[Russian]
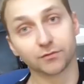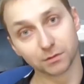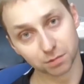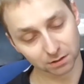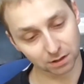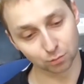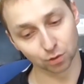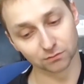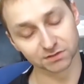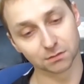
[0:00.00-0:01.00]
при выборе
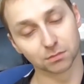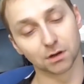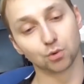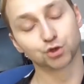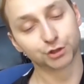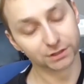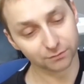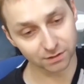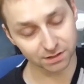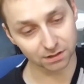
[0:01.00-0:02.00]
тамбурного замка
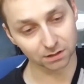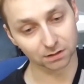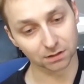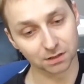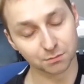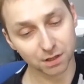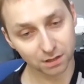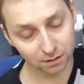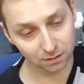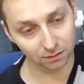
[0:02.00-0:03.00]
учитывайте это, и
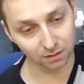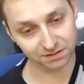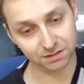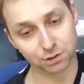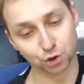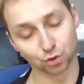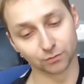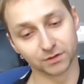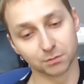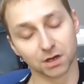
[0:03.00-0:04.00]
мы
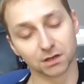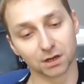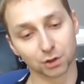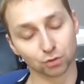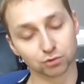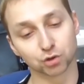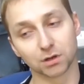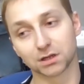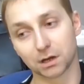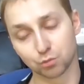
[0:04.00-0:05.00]
акцентируем внимание на том, что
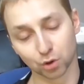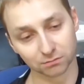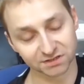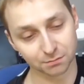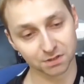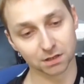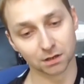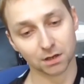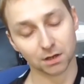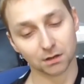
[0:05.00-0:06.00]
на тамбурном
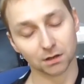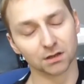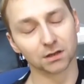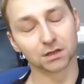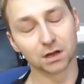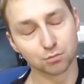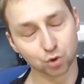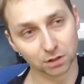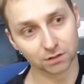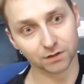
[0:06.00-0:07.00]
замке, э, на
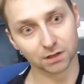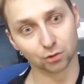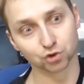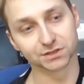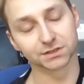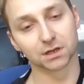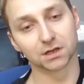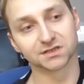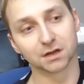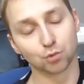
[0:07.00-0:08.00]
тамбурной двери должен
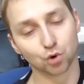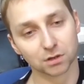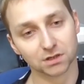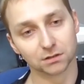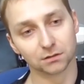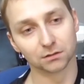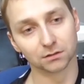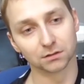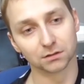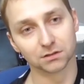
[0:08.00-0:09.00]
стоять замок
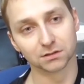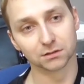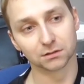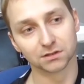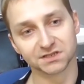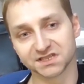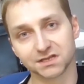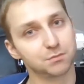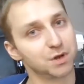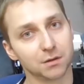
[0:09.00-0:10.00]
э, с
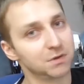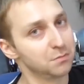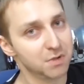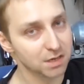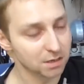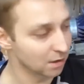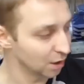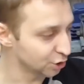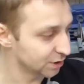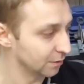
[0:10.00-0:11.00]
не, не менее
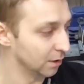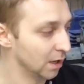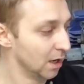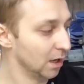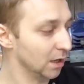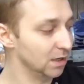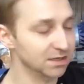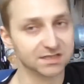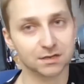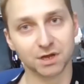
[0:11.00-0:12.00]
качественный
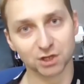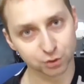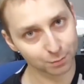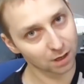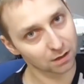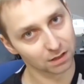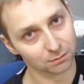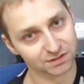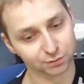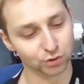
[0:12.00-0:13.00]
и с не меньшими
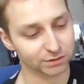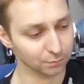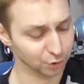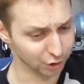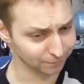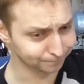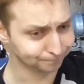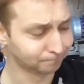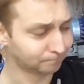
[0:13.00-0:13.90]
охранными свойствами, чем